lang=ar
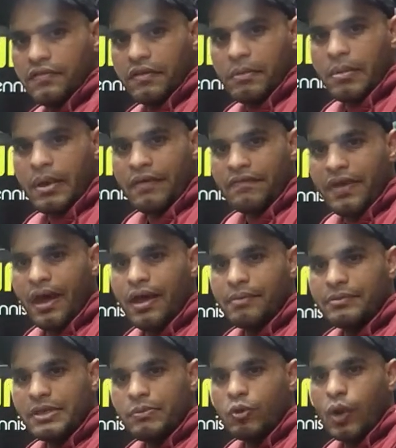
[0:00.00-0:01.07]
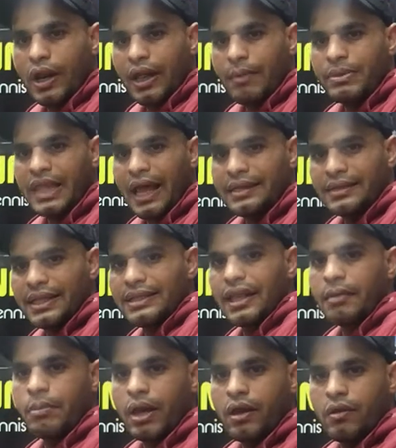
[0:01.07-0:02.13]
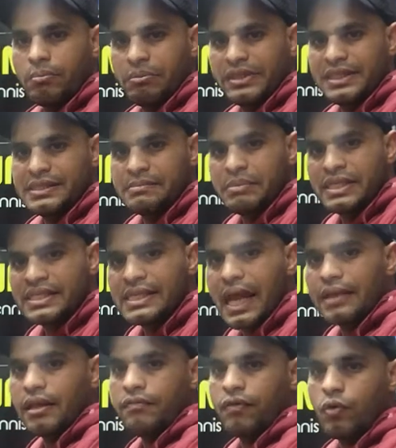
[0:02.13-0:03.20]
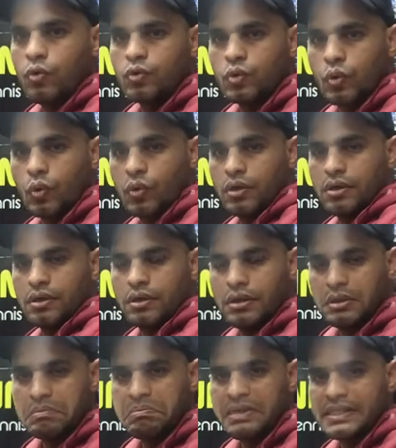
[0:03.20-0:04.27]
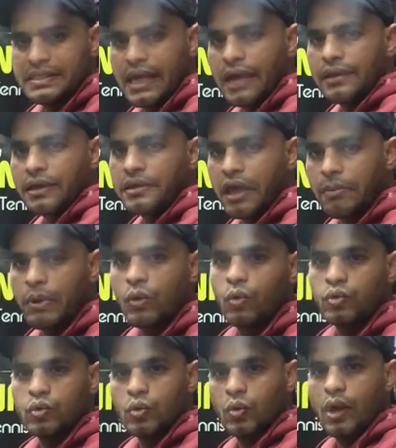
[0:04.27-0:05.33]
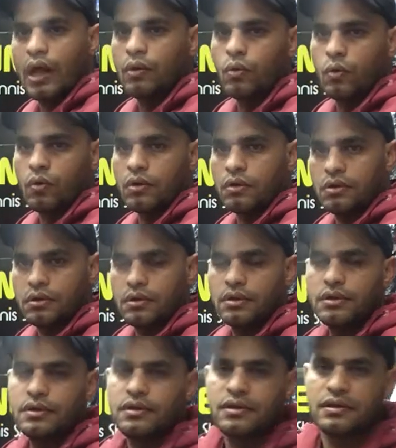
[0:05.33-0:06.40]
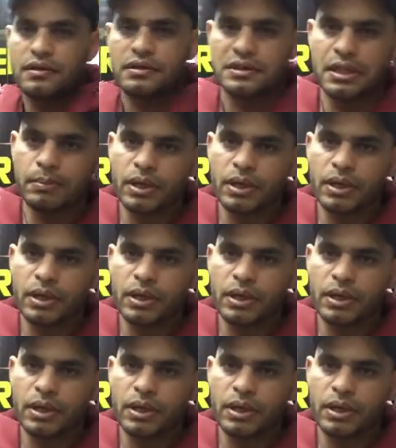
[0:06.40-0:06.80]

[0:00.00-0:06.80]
فبيبقى فيها دي بنقول عليها بتحدد لك مكان بتساعدك في الكنترول بتساعدك تعمل كنترول على الكوره ده